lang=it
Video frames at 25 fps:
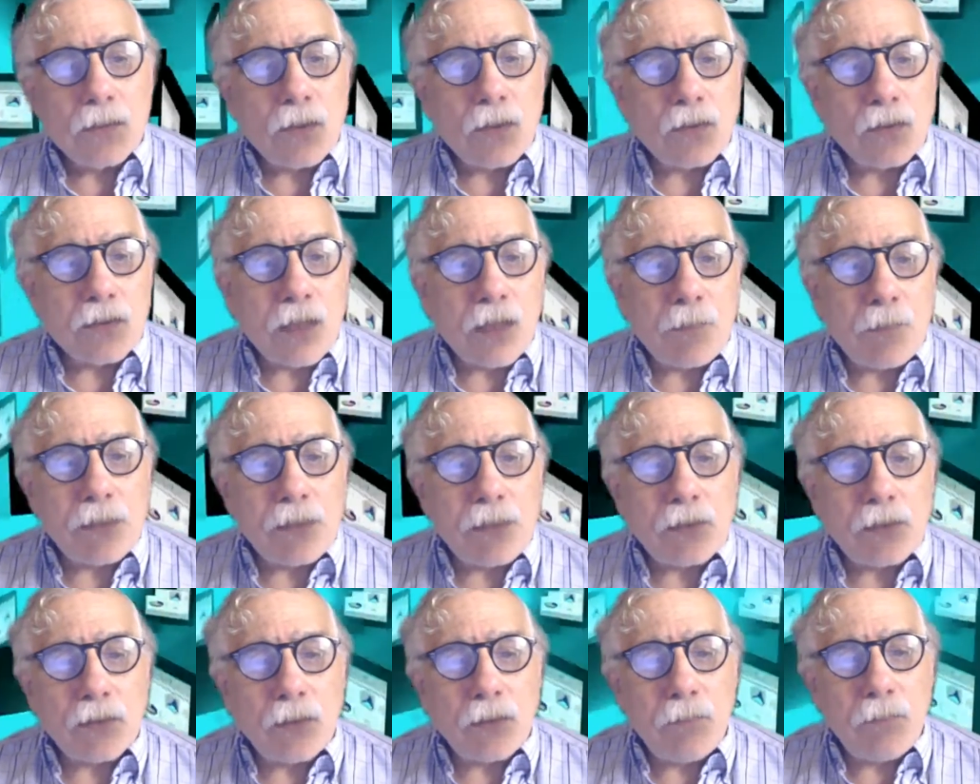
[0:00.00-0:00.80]

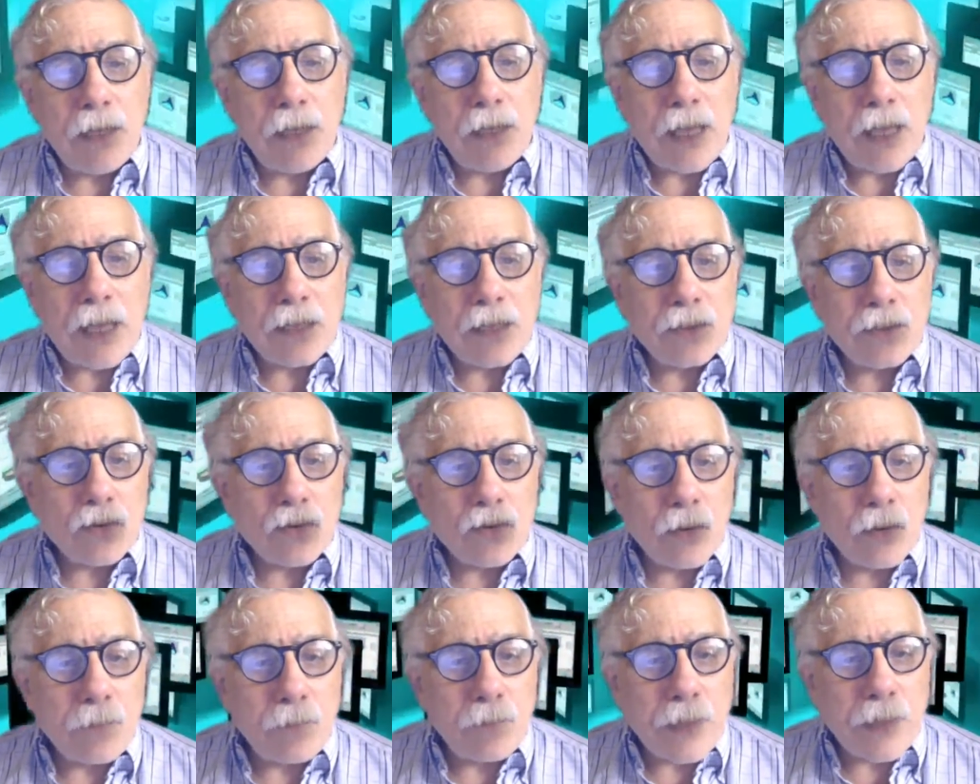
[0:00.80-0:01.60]
Scostamento di
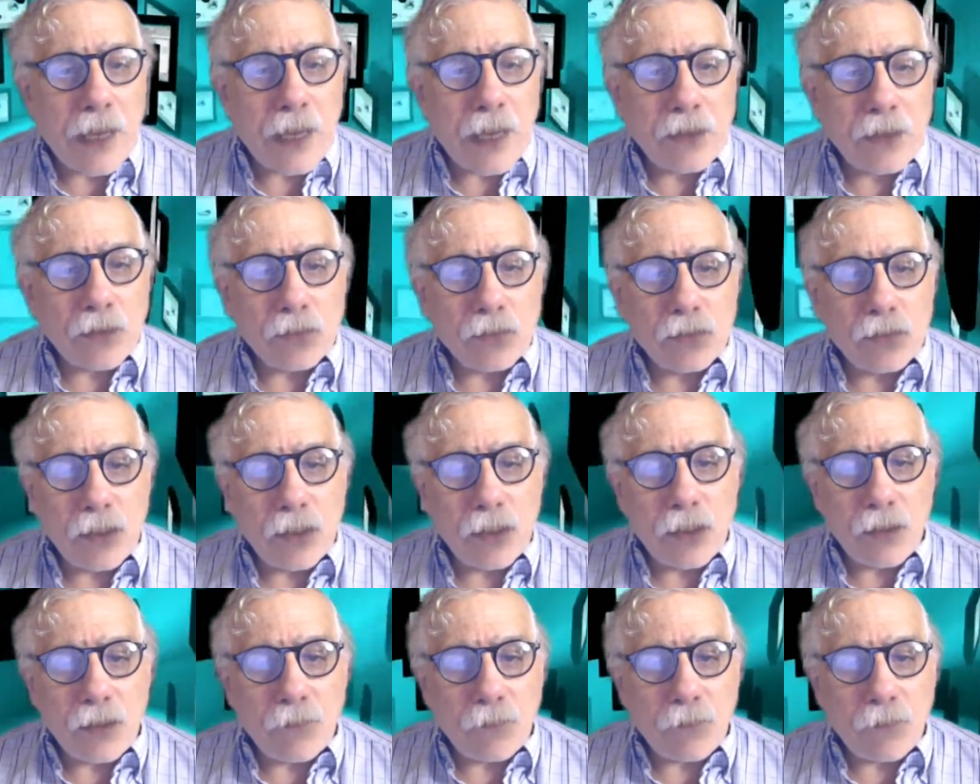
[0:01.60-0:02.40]
bilancio e piano
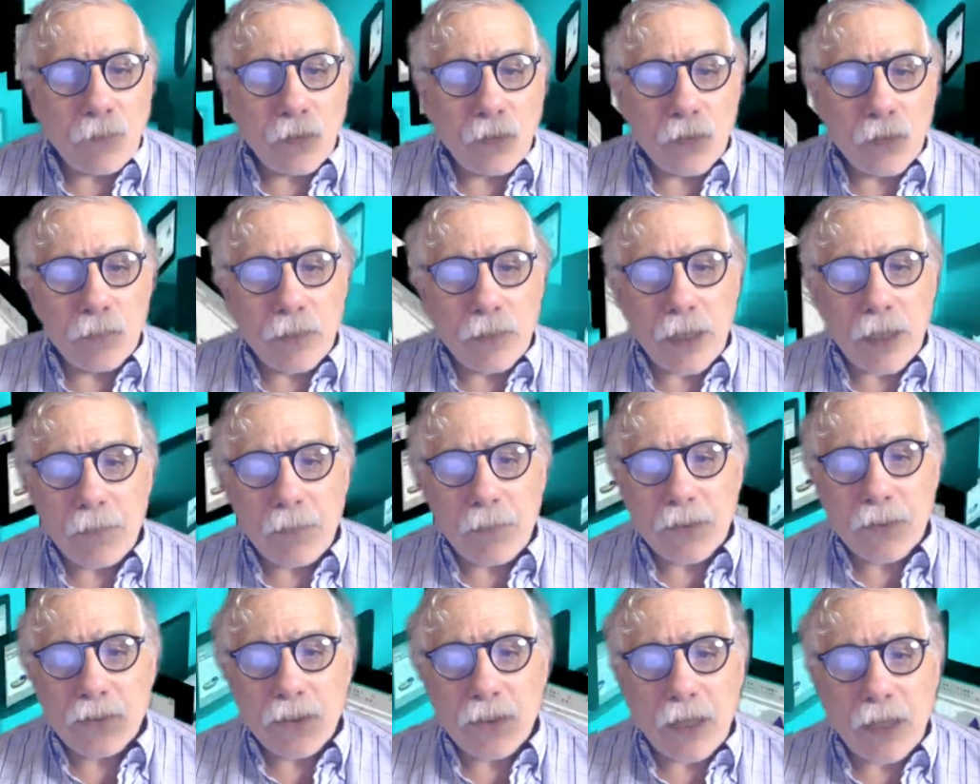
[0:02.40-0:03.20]
di riforme.
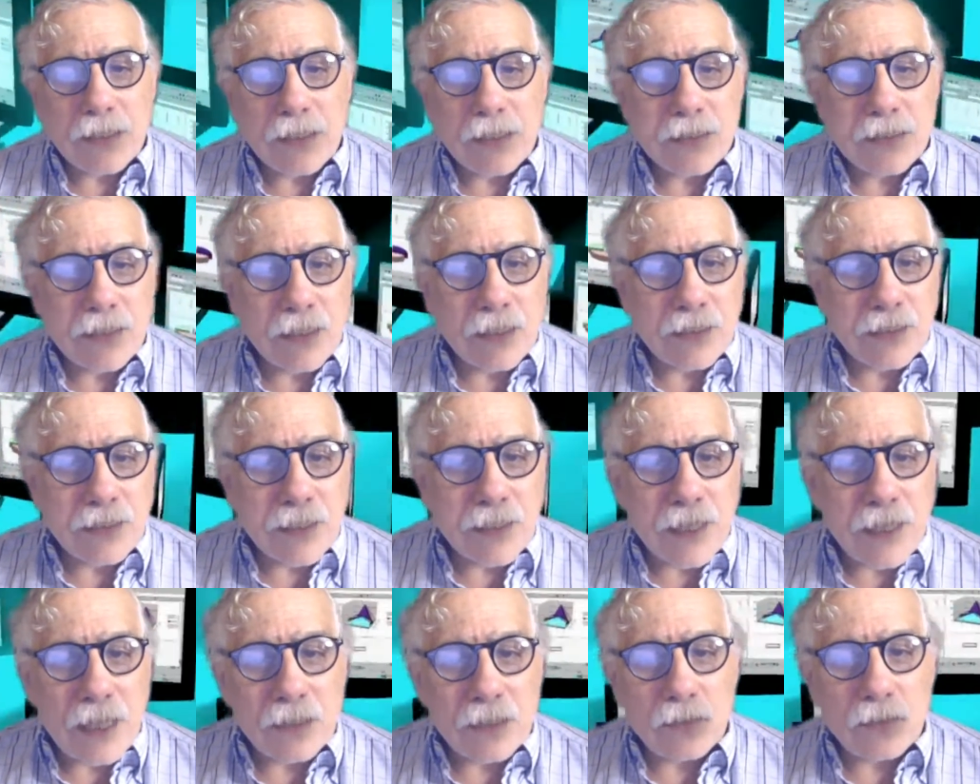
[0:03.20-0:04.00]
La maggioranza al
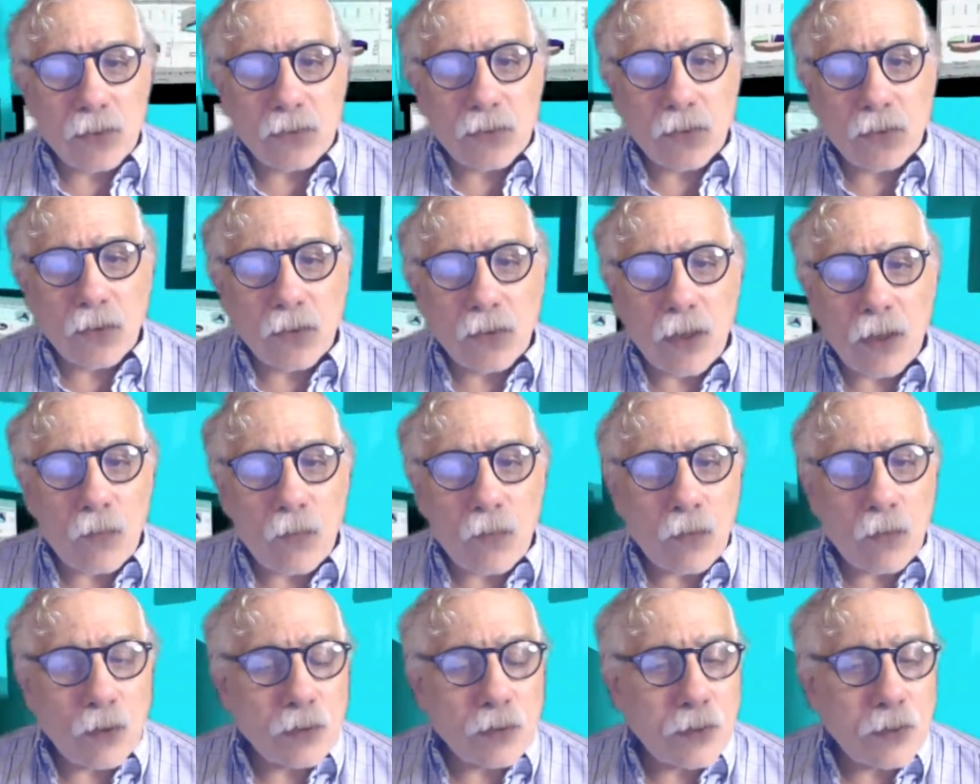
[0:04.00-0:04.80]
Senato tocca
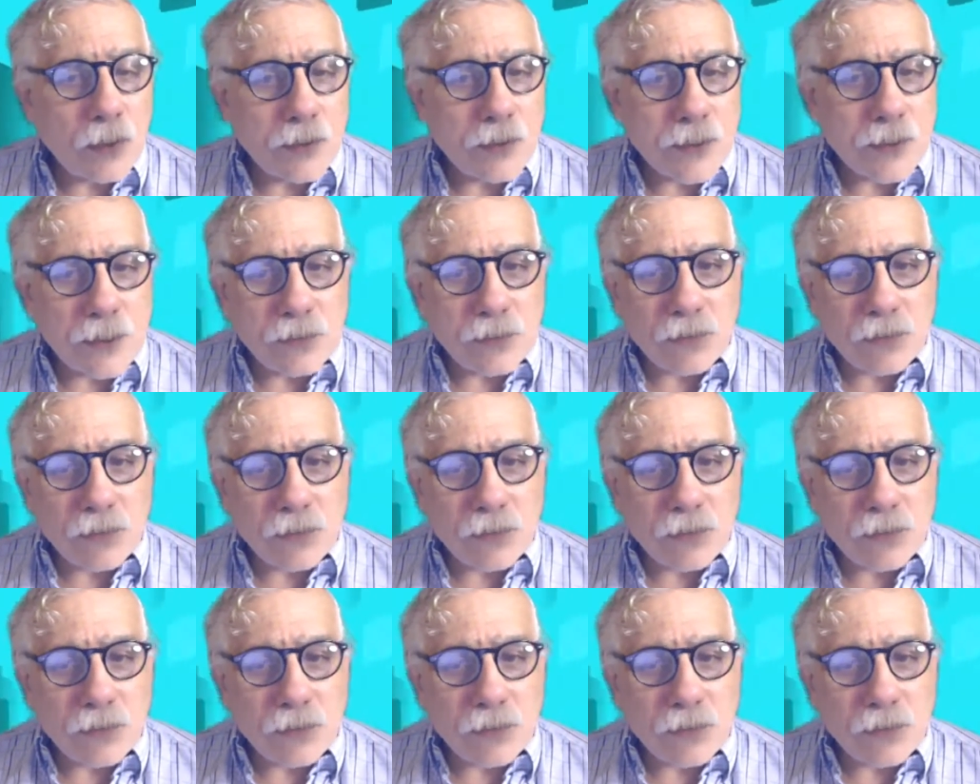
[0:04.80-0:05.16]
quota